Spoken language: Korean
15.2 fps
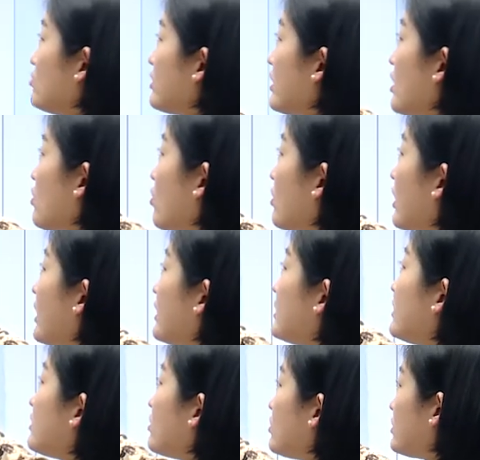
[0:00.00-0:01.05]
우리가 골라야
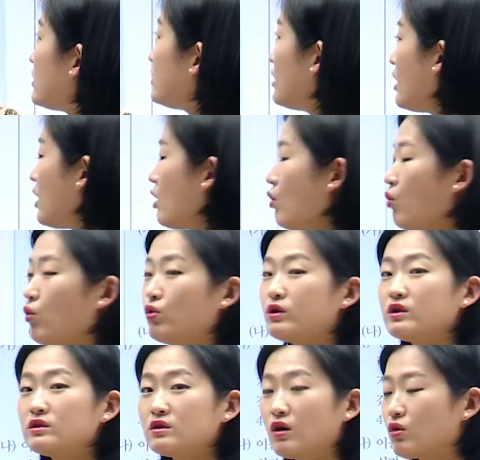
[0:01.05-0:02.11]
되는 거는
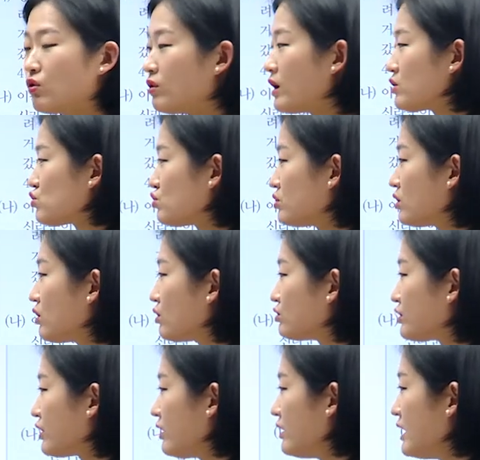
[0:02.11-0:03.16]
옳은 거 골라주는
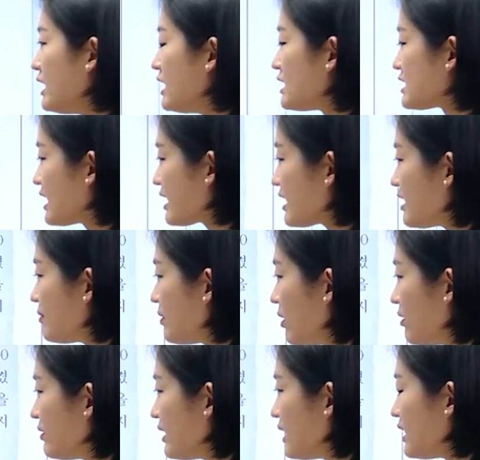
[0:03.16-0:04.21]
거고요. 자
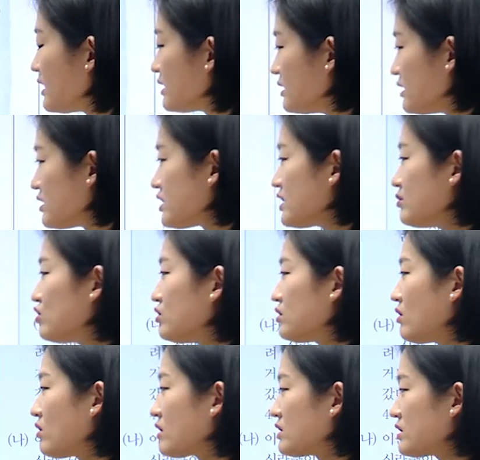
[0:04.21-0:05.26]
1번
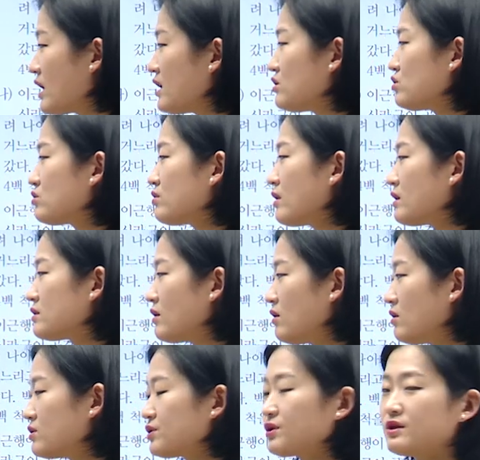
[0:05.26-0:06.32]
을지문덕이
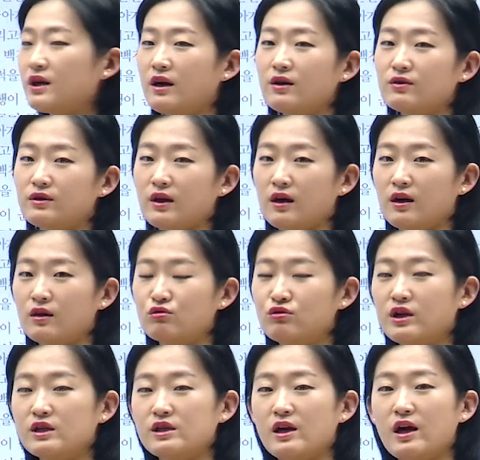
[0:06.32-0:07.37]
살수에서 승리하였다.
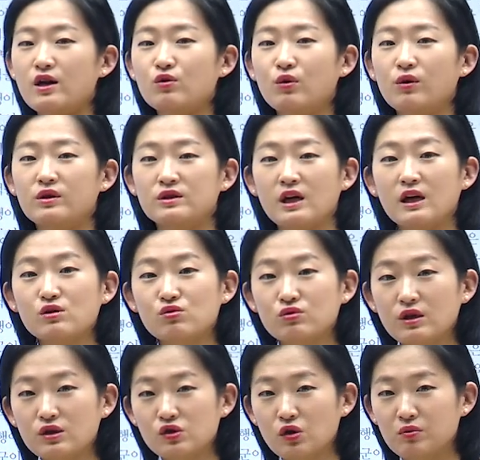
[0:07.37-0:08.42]
우리가 잘 알고 있는
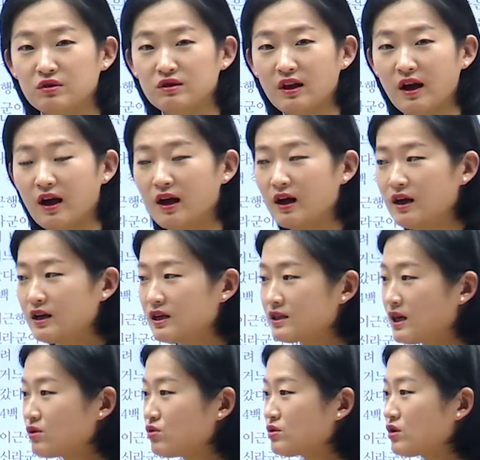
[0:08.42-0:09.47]
살수대첩인데 이
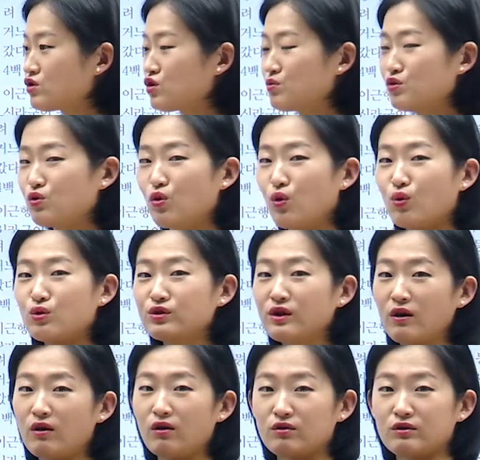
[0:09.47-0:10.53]
살수대첩은
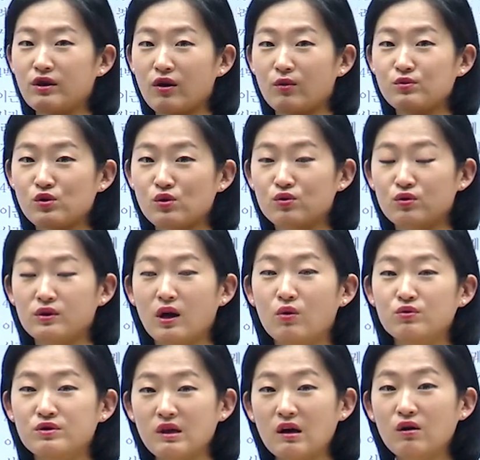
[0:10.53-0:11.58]
고구려 때 업적으로
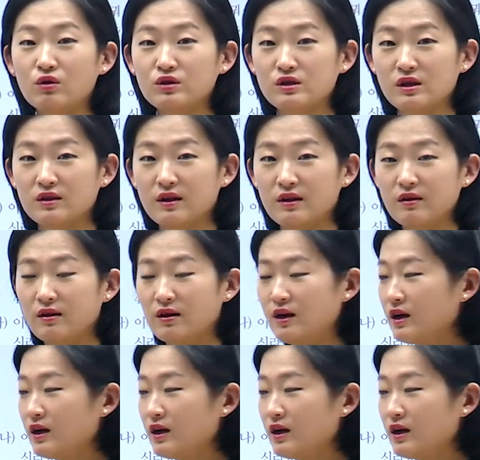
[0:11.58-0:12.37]
나오는 사건이잖아요.